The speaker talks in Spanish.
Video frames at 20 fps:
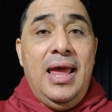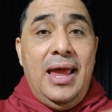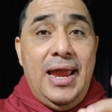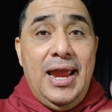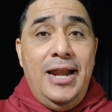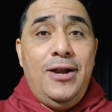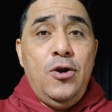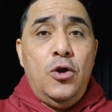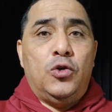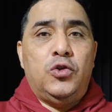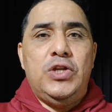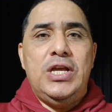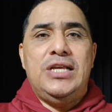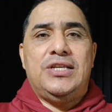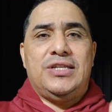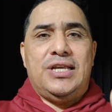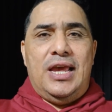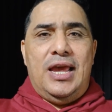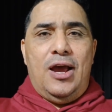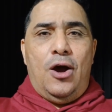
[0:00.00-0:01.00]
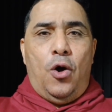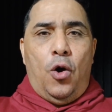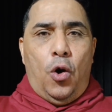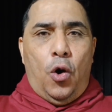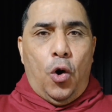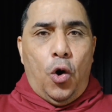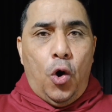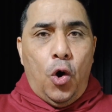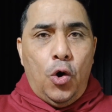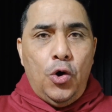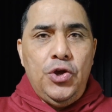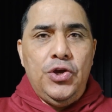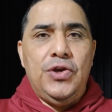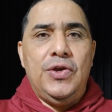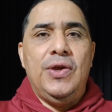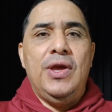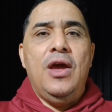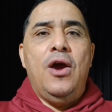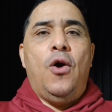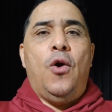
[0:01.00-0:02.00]
Él nos dice, hoy
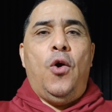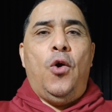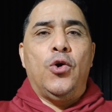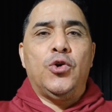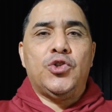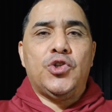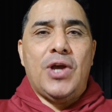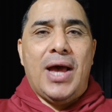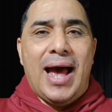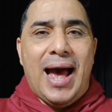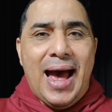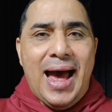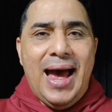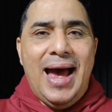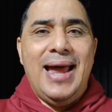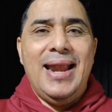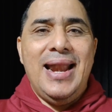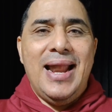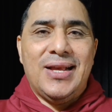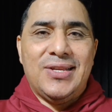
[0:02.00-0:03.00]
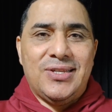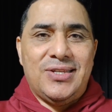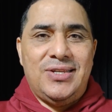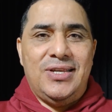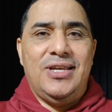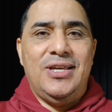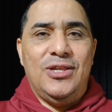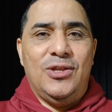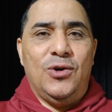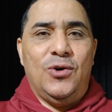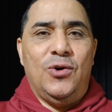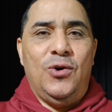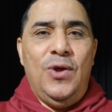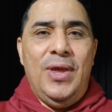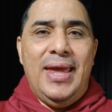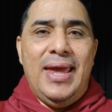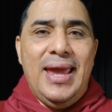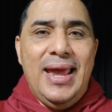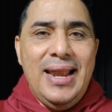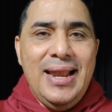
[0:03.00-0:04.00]
os ha nacido
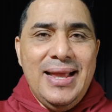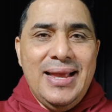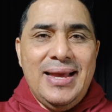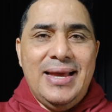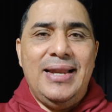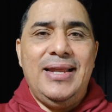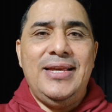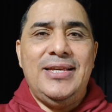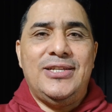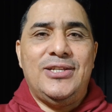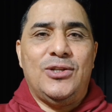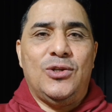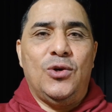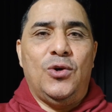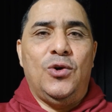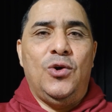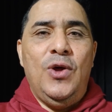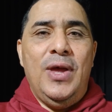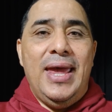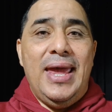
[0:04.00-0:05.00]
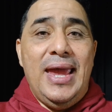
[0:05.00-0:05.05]
el Cristo,